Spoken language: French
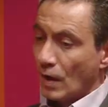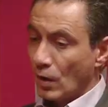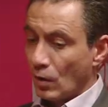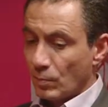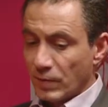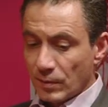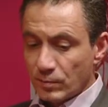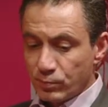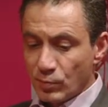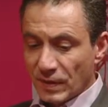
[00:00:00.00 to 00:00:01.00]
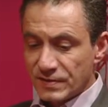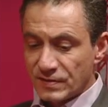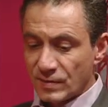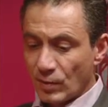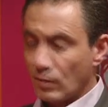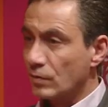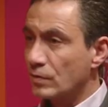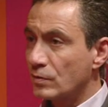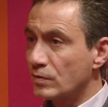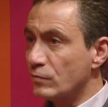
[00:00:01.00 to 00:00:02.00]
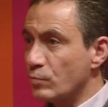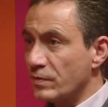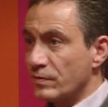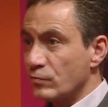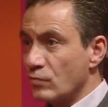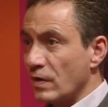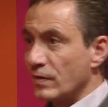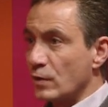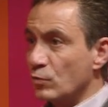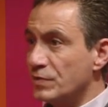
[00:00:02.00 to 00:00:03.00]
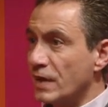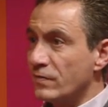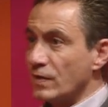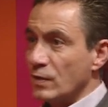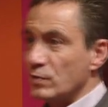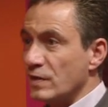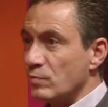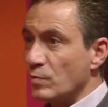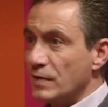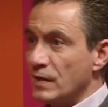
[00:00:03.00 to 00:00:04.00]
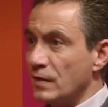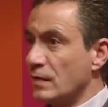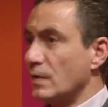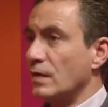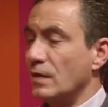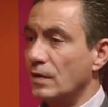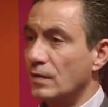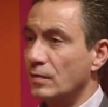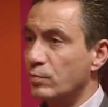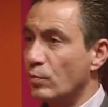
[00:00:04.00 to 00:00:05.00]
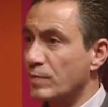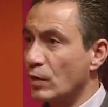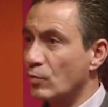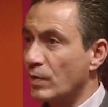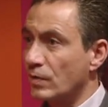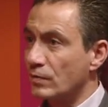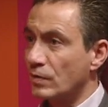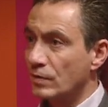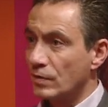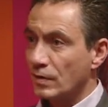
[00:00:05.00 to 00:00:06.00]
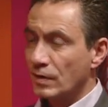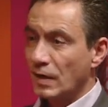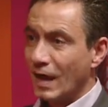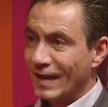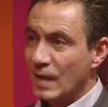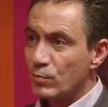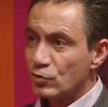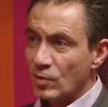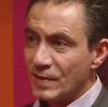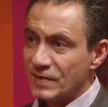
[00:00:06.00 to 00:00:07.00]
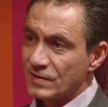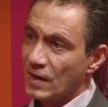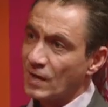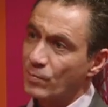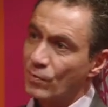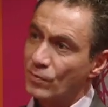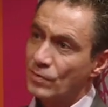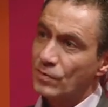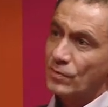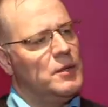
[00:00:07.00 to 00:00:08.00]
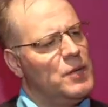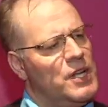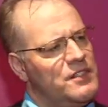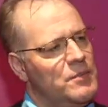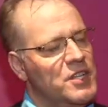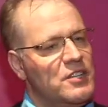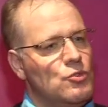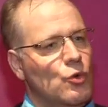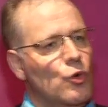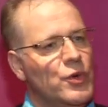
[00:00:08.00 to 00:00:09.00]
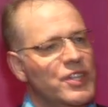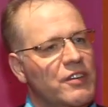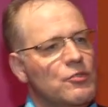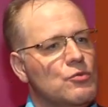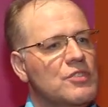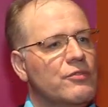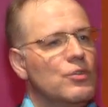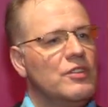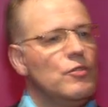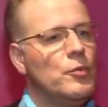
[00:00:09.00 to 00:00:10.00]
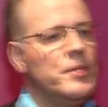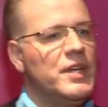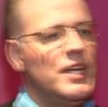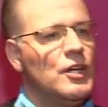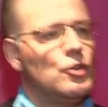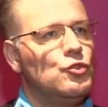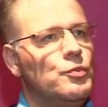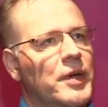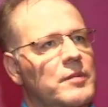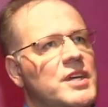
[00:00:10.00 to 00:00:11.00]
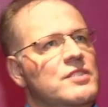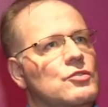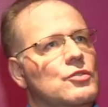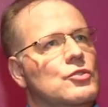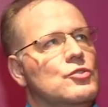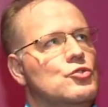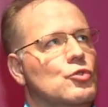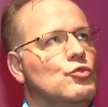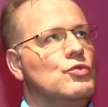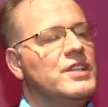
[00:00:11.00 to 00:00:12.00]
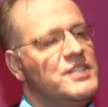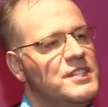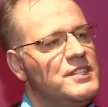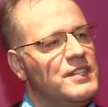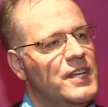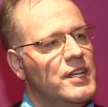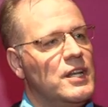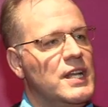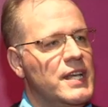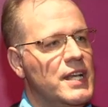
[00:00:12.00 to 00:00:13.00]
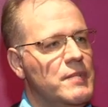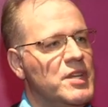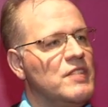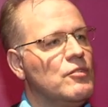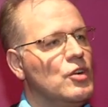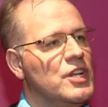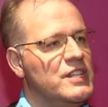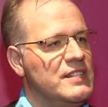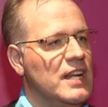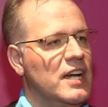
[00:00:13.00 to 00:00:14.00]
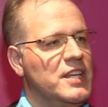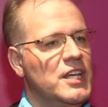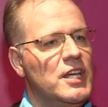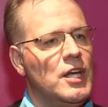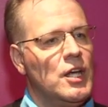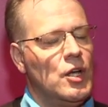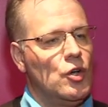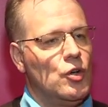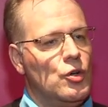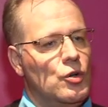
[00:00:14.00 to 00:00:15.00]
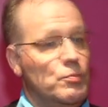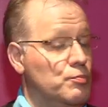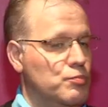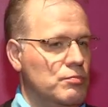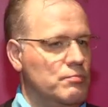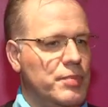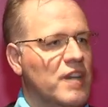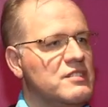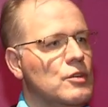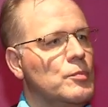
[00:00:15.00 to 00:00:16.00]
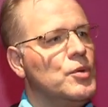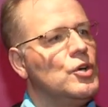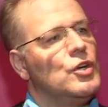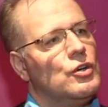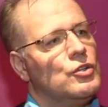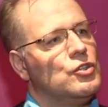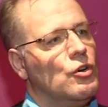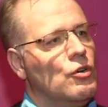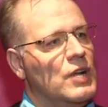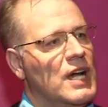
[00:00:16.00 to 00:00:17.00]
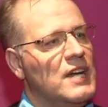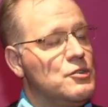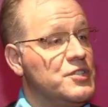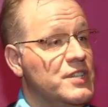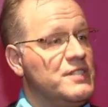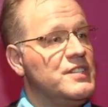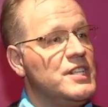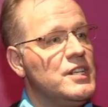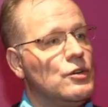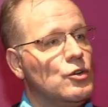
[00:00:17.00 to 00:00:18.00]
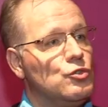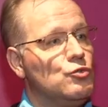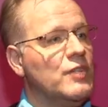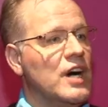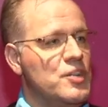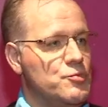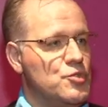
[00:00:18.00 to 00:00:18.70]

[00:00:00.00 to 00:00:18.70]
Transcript: Alors plus précisément, que développez-vous avec WinDev et WinDev Mobile pour bien comprendre À quel besoin métier cela répond les applications WinDev que nous avons développées nous permettent surtout d'assister les bénévoles et les salariés par exemple, euh, dans la euh, saisie euh, d'ouvrages,